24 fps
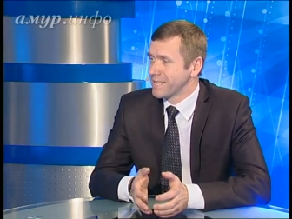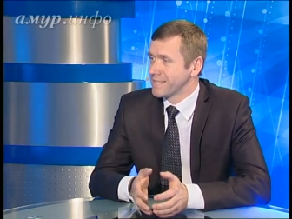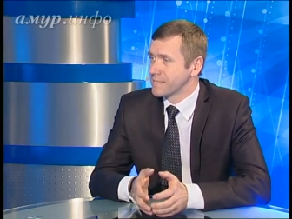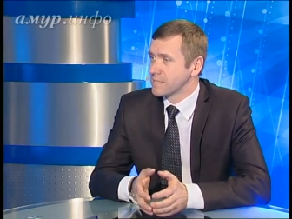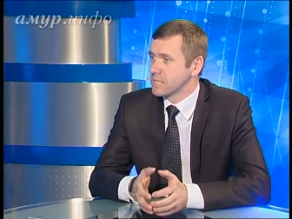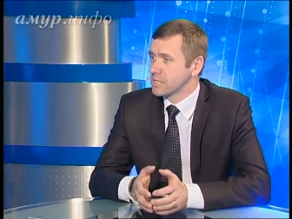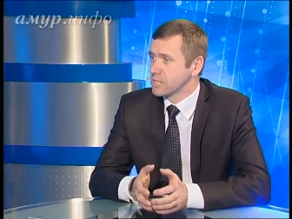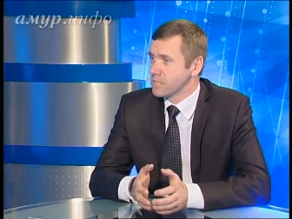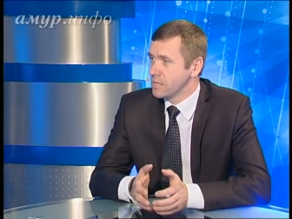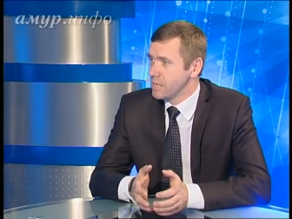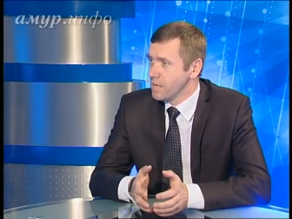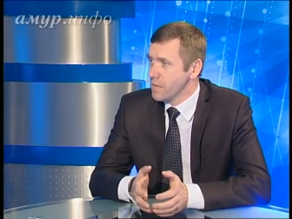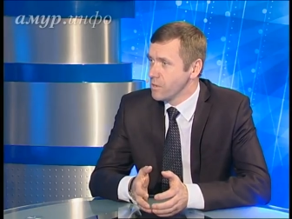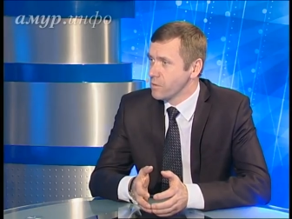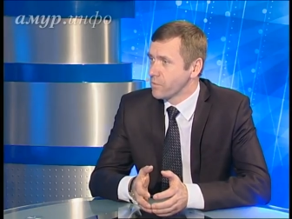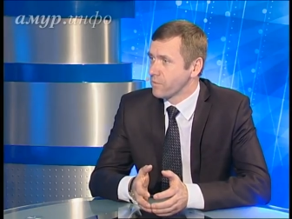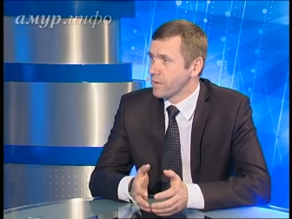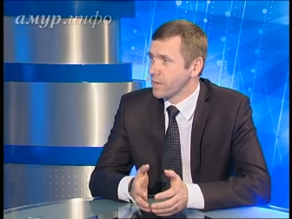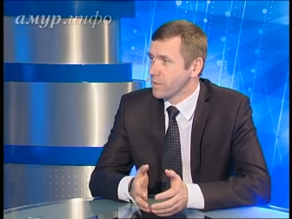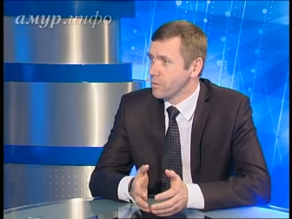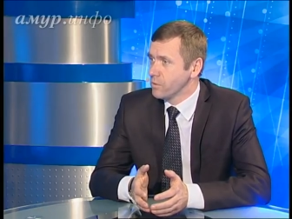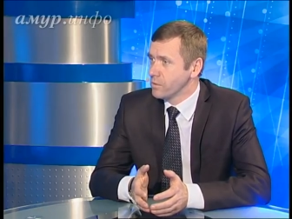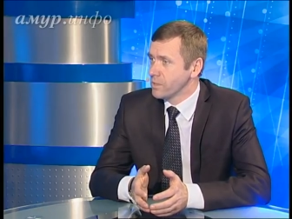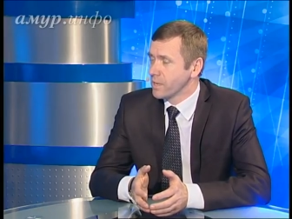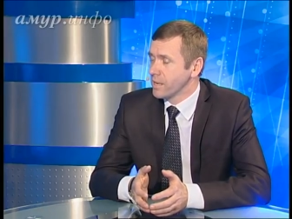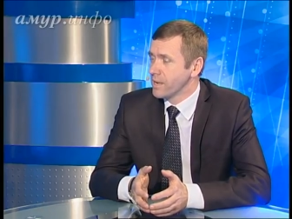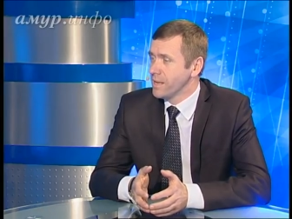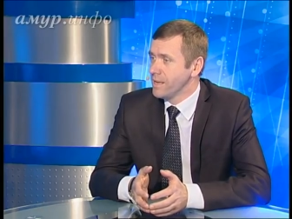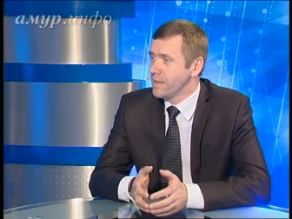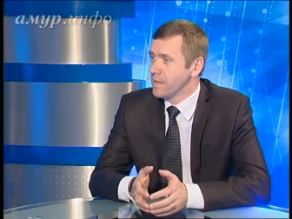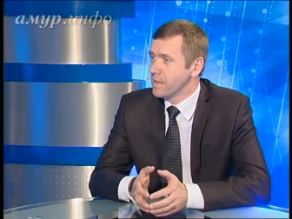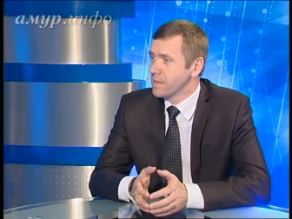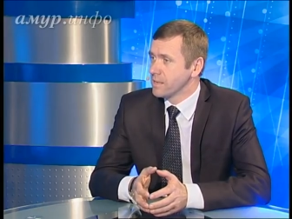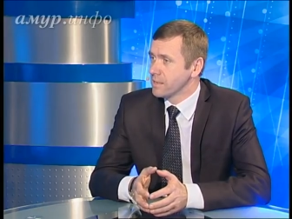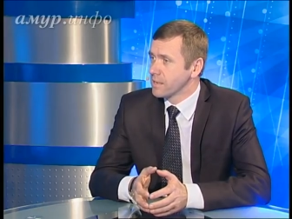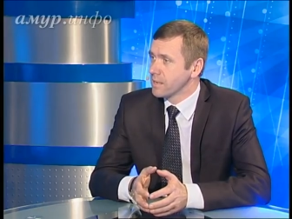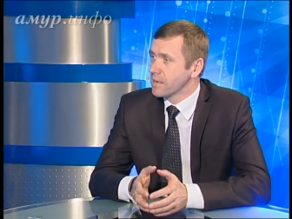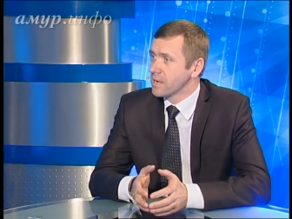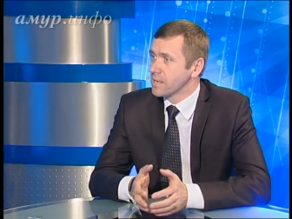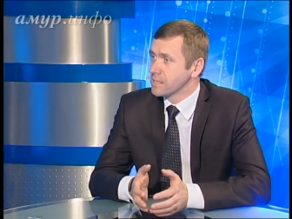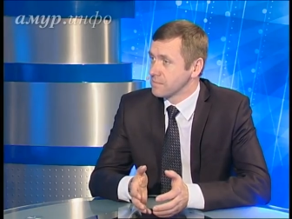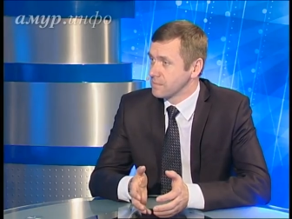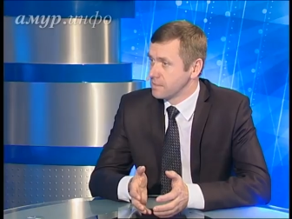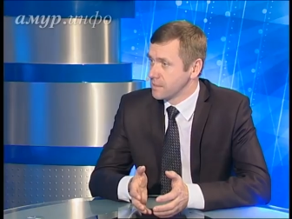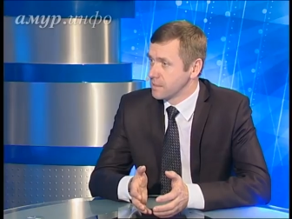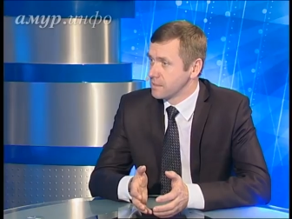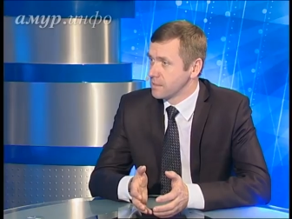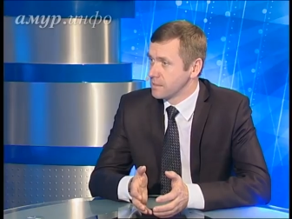К сожалению, в районах не
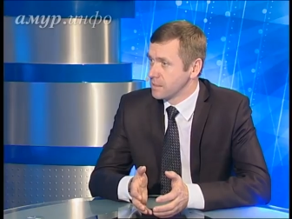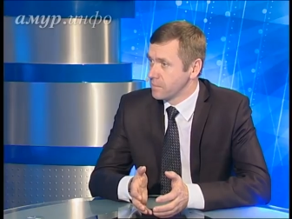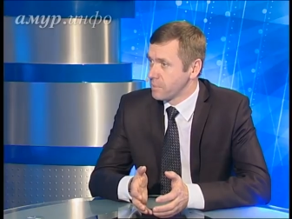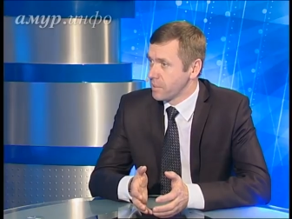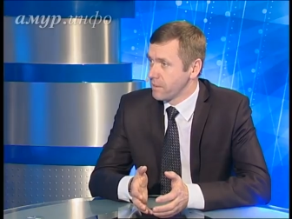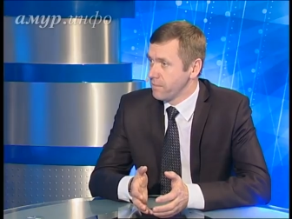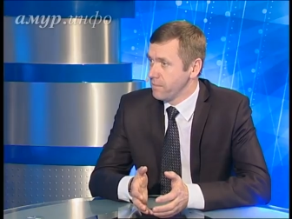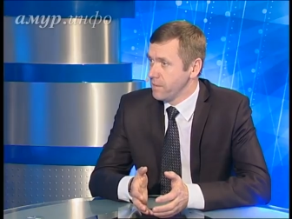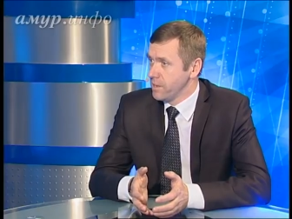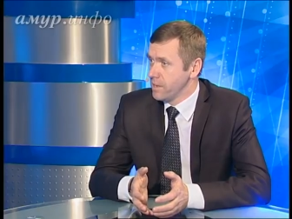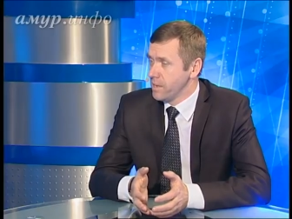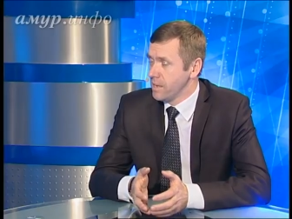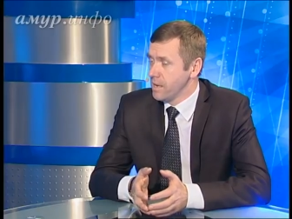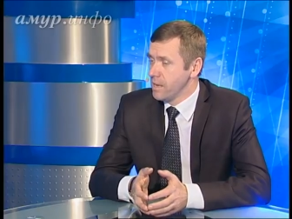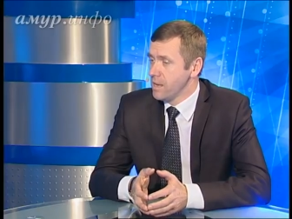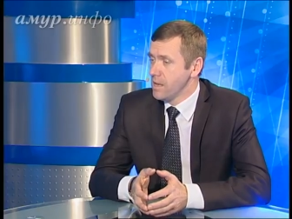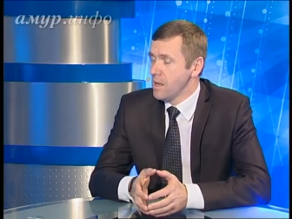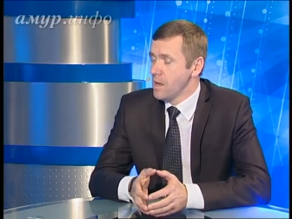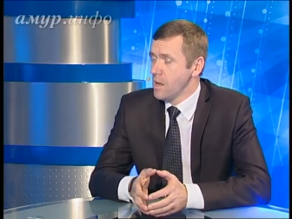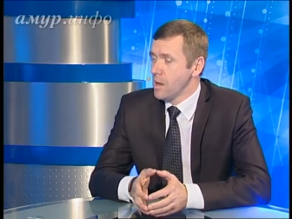развито это направление,